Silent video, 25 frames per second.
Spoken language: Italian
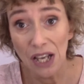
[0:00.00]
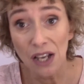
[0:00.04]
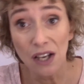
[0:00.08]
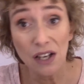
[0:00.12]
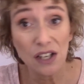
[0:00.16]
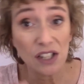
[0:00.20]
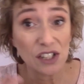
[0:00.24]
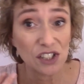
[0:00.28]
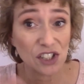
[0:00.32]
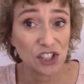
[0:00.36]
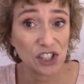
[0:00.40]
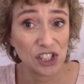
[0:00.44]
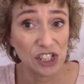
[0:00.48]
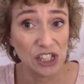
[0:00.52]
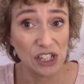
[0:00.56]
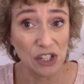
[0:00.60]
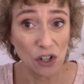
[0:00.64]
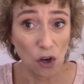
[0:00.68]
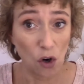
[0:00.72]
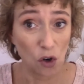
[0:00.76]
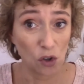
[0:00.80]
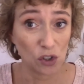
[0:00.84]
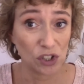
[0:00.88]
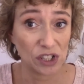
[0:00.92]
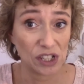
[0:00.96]
si
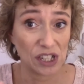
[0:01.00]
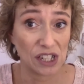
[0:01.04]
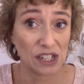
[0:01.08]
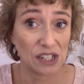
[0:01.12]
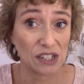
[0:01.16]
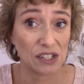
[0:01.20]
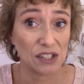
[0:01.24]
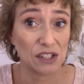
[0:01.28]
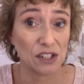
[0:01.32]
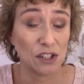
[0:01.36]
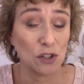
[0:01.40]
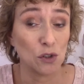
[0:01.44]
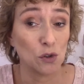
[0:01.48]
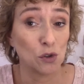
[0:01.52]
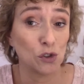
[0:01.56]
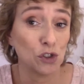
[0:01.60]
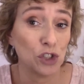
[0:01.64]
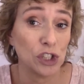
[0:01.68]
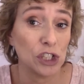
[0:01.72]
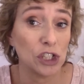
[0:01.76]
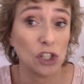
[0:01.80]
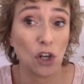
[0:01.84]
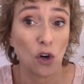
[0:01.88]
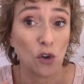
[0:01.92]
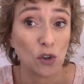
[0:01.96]
nota e non si
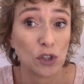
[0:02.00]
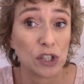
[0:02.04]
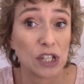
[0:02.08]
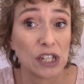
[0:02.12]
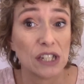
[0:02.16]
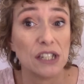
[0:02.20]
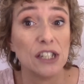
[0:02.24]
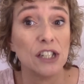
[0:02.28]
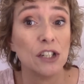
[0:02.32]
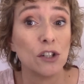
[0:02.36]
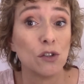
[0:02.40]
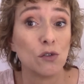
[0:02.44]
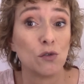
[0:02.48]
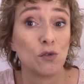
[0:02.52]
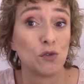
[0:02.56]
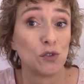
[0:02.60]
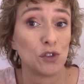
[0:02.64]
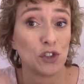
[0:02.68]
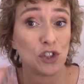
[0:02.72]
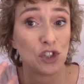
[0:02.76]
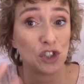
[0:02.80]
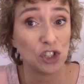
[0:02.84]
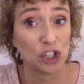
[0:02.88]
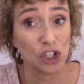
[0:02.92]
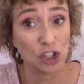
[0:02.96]
nota. Io
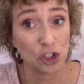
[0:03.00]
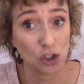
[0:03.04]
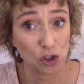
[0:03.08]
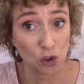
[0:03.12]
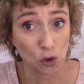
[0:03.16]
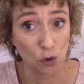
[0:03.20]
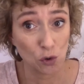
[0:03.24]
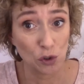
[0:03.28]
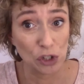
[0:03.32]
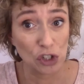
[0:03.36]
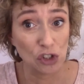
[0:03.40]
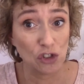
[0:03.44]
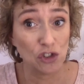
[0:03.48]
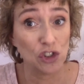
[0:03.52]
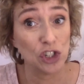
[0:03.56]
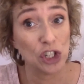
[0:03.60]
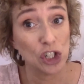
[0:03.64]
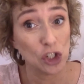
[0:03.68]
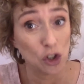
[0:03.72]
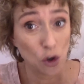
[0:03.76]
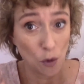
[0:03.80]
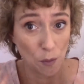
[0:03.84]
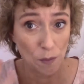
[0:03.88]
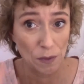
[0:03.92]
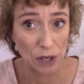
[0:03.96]
se sono in
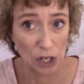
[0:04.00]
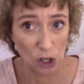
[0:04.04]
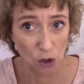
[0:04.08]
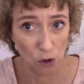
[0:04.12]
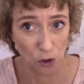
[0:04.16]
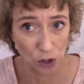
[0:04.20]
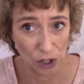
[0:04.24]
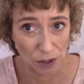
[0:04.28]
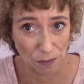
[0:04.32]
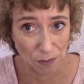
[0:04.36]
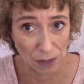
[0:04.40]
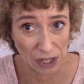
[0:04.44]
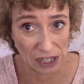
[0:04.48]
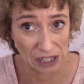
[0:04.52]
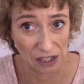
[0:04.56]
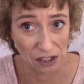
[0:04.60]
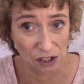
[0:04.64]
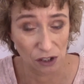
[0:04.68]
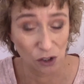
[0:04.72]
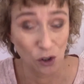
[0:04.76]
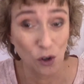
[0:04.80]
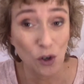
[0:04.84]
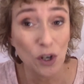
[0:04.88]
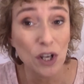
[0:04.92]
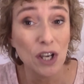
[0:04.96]
giro me lo
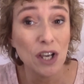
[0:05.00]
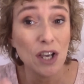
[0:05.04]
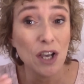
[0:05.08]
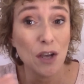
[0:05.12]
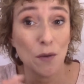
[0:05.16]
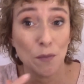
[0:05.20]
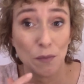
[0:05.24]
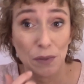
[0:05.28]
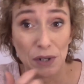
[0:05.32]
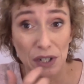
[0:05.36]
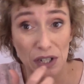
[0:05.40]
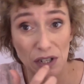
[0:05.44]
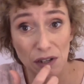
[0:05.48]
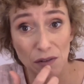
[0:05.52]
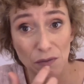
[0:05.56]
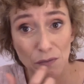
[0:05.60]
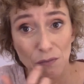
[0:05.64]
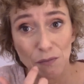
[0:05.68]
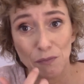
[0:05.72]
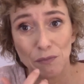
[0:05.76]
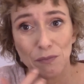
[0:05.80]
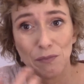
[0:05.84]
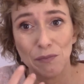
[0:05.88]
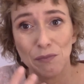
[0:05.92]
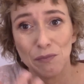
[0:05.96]
rimetto perché
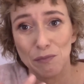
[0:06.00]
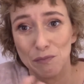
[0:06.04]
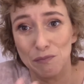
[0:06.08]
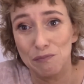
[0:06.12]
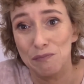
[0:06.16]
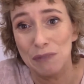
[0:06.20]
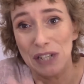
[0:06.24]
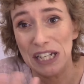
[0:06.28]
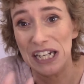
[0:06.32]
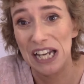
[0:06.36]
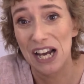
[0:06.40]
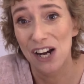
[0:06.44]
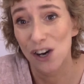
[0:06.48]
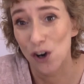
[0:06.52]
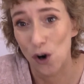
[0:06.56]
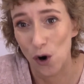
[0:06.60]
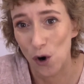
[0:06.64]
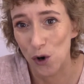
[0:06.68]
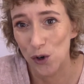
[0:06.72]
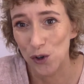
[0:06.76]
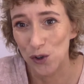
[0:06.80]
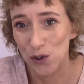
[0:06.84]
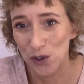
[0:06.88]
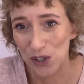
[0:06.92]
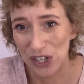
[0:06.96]
me ne
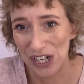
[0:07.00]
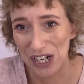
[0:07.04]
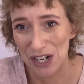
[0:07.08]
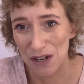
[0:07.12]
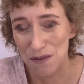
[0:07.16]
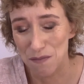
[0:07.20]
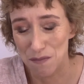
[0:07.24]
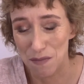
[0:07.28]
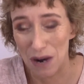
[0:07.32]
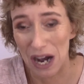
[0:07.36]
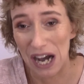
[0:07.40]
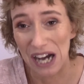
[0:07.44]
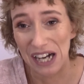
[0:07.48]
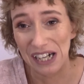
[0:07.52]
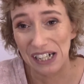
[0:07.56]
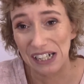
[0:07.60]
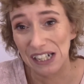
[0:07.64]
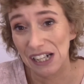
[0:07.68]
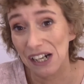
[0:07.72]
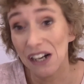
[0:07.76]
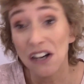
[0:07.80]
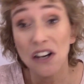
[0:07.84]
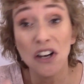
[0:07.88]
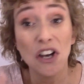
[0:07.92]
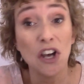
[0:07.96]
accorgo che manca
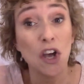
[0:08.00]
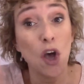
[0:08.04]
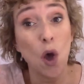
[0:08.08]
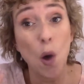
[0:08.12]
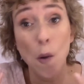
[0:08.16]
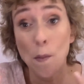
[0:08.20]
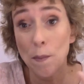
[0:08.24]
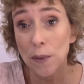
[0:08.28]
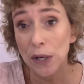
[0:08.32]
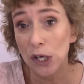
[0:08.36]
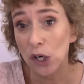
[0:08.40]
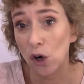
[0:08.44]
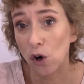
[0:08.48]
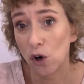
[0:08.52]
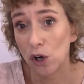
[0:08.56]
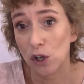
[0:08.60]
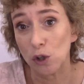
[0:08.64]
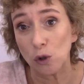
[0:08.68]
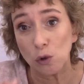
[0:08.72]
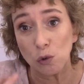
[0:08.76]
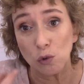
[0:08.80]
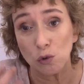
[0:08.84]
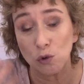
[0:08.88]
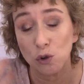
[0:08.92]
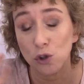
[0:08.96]
però è
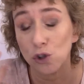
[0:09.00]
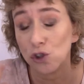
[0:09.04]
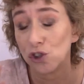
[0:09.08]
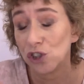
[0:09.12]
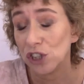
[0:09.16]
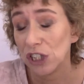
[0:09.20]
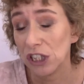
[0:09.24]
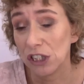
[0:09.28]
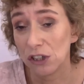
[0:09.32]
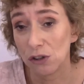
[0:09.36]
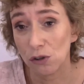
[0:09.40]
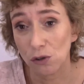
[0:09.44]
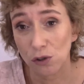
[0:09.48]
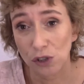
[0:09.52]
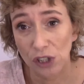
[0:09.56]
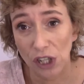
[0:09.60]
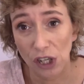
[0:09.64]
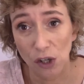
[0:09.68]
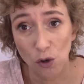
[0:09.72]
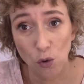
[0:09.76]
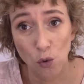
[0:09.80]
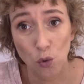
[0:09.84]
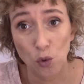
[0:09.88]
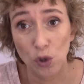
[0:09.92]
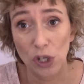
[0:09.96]
un rossetto
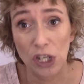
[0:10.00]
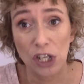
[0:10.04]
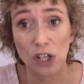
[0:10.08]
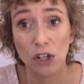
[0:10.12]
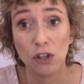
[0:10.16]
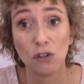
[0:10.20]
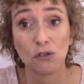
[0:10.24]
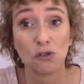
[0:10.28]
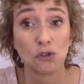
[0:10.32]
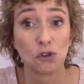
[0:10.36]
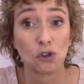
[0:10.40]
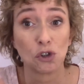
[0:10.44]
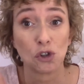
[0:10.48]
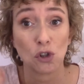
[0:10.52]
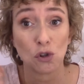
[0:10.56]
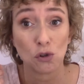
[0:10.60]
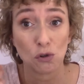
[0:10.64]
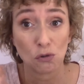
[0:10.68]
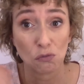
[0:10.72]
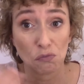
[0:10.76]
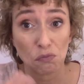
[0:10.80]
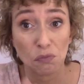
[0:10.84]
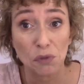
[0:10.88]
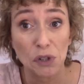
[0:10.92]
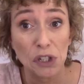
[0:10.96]
tranquillo,
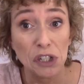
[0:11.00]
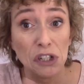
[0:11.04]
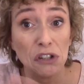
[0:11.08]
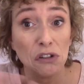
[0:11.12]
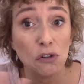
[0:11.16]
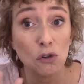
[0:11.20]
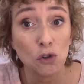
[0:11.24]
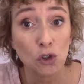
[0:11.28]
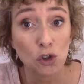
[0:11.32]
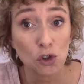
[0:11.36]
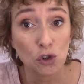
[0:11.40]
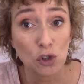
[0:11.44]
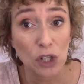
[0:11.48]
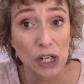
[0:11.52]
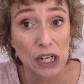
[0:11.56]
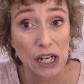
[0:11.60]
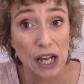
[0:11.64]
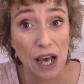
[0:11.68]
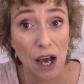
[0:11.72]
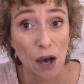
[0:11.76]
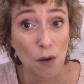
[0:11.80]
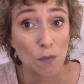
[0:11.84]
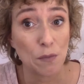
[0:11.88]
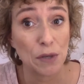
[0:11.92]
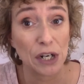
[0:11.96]
sono in, sulle
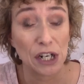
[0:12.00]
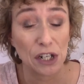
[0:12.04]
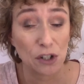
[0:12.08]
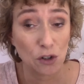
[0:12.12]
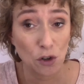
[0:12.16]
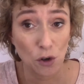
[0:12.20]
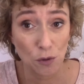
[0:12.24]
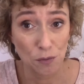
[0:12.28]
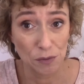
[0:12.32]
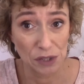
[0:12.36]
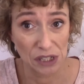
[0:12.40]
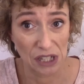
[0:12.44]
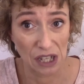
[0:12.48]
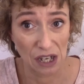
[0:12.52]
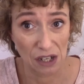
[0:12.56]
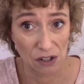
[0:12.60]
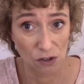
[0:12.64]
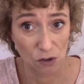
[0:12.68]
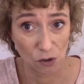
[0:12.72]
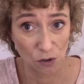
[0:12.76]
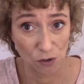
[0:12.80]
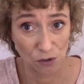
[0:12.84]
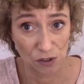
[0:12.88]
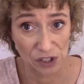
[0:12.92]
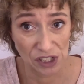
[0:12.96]
labbra non mi danno
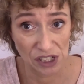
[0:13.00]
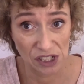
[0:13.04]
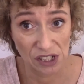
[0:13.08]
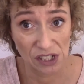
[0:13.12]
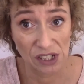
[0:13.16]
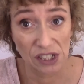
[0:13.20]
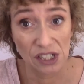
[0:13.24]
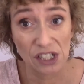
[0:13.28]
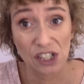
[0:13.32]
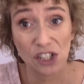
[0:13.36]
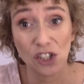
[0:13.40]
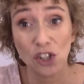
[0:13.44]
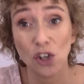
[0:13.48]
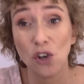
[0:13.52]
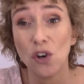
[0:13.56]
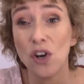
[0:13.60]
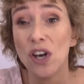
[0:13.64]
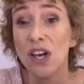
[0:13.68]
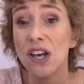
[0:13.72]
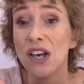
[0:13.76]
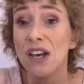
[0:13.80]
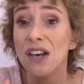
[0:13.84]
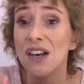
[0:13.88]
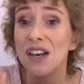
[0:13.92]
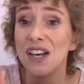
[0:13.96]
fastidio,
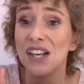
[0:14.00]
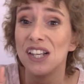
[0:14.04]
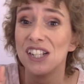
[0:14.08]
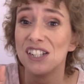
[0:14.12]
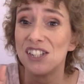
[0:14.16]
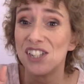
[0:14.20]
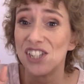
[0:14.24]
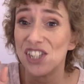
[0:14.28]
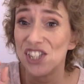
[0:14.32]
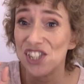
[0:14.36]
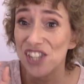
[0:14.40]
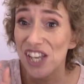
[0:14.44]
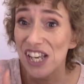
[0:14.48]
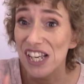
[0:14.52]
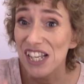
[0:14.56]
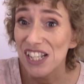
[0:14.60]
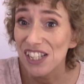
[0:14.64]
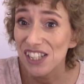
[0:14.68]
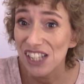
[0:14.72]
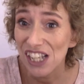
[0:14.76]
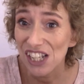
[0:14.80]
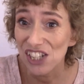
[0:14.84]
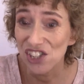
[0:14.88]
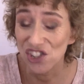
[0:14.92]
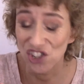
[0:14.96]
se
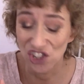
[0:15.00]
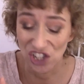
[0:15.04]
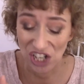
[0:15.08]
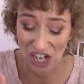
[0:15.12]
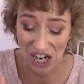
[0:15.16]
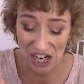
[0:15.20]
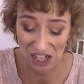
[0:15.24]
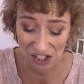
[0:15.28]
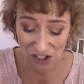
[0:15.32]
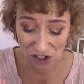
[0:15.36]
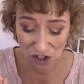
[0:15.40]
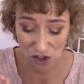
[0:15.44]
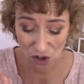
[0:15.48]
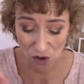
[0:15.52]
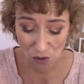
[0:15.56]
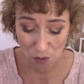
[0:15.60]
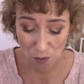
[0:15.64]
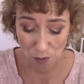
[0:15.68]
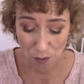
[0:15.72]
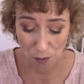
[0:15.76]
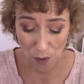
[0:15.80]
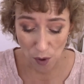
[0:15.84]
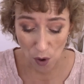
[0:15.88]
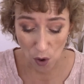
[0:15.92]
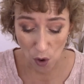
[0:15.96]
esagerate un
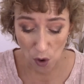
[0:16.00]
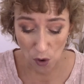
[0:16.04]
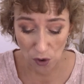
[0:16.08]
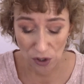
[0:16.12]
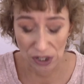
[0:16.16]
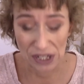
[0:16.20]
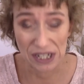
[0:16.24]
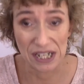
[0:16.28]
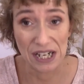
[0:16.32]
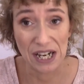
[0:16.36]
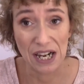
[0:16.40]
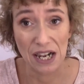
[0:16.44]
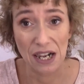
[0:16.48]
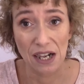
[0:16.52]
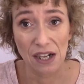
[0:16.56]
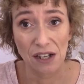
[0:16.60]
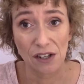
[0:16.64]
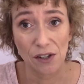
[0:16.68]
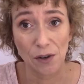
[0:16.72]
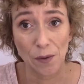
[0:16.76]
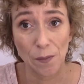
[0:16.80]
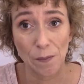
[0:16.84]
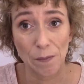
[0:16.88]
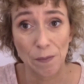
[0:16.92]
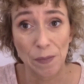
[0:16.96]
po'
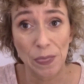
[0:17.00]
nel,